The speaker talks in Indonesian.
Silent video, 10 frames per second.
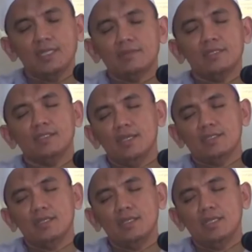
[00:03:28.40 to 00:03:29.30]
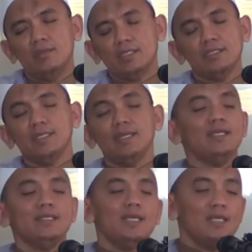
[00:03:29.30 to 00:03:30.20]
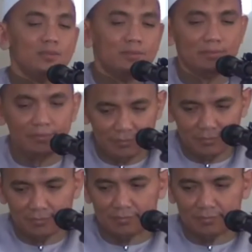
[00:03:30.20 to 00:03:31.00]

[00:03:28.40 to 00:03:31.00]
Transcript: Dan ikhwati azan ya Allah, kita nggak tahu.